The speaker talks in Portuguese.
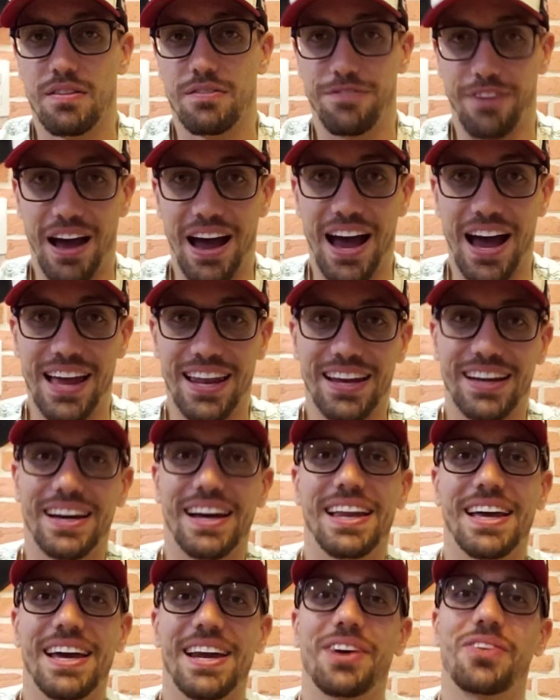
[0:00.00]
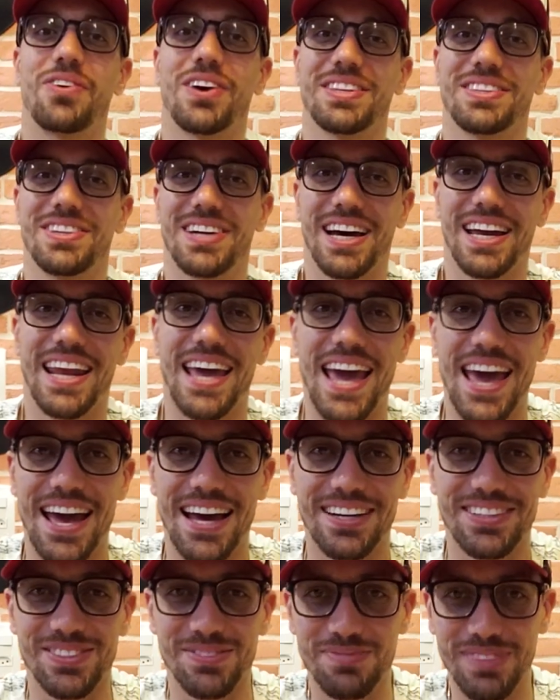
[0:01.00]
Fala galera, Quatro
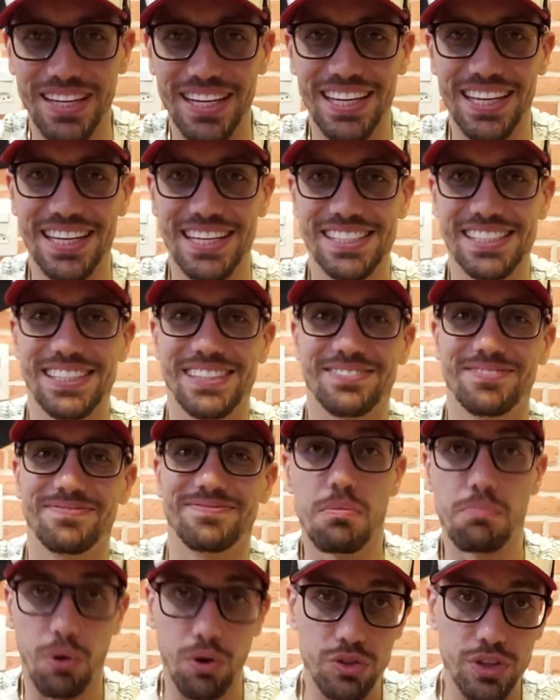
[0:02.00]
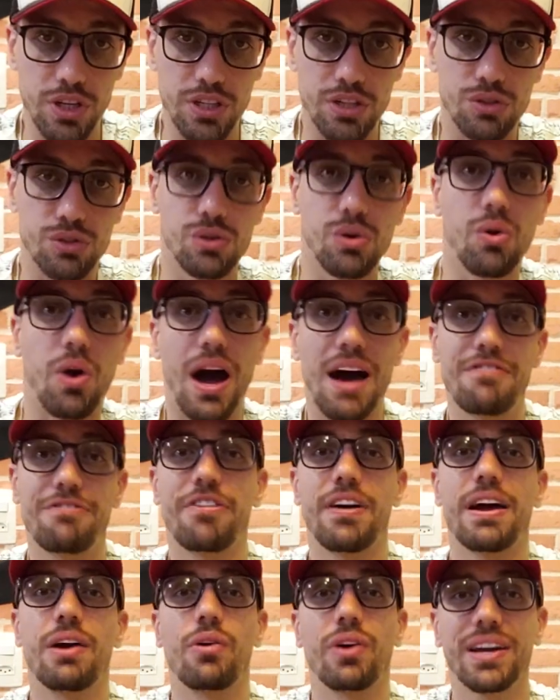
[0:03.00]
Canecos, beleza? Bom, gente, eu sou o
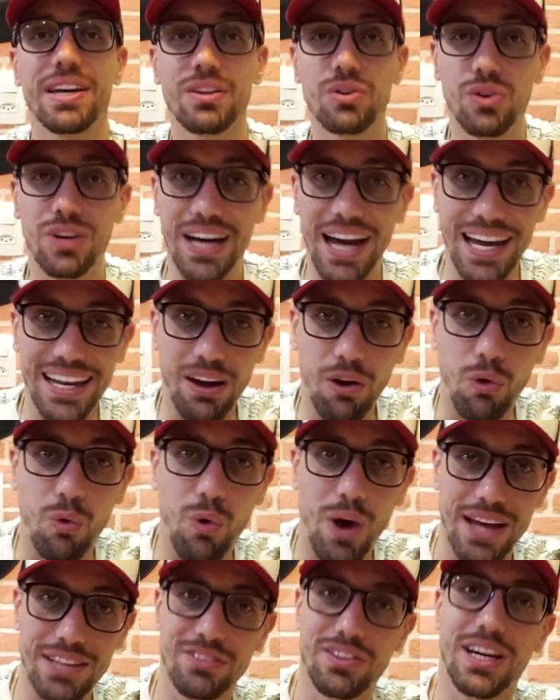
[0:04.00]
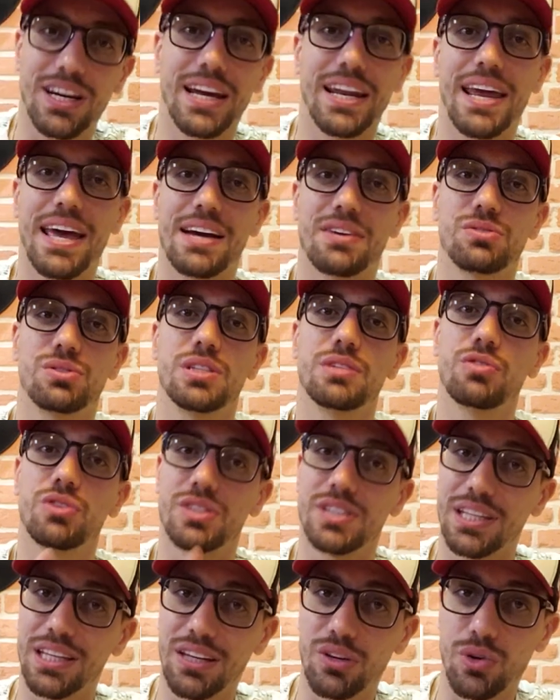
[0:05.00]
Rafael aqui do canal Quatro Canecos. Se
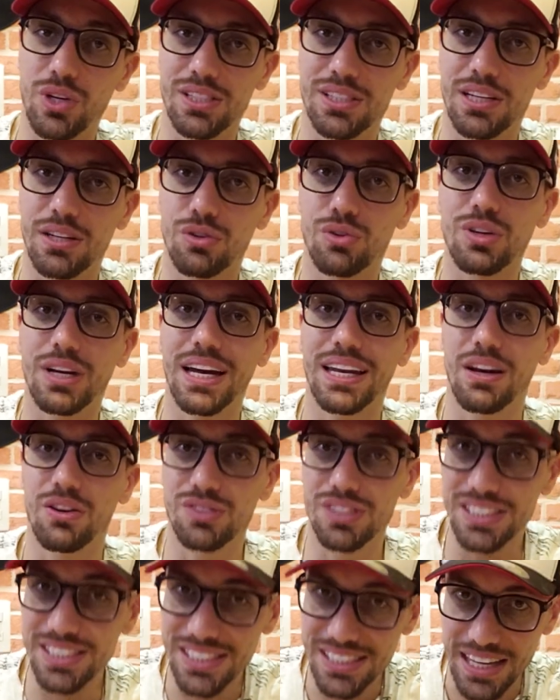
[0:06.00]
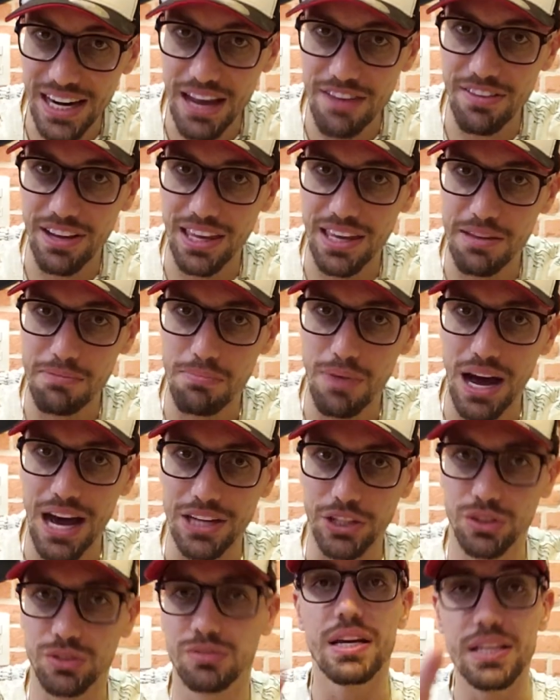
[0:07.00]
você ainda não é inscrito no canal, se inscreve aqui
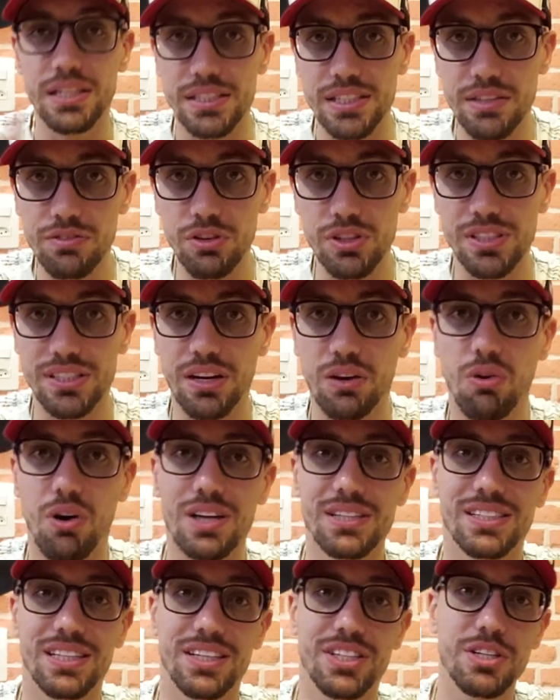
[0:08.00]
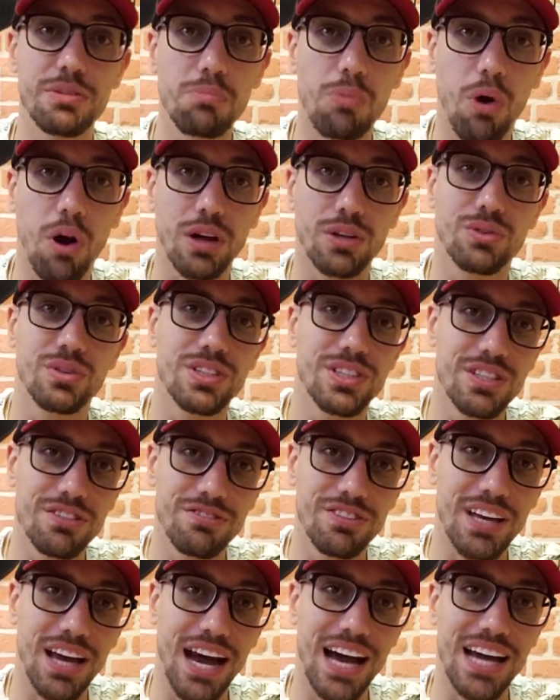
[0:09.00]
embaixo. E se você gosta de moto e de
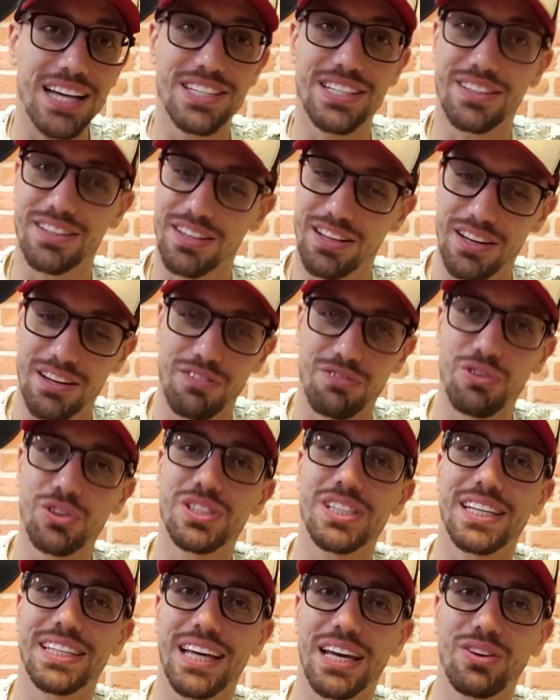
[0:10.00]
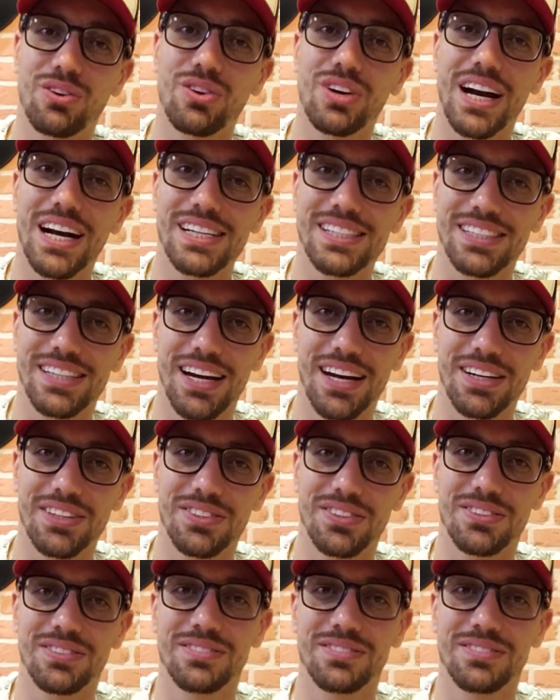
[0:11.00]
viagem, você tá no lugar certo.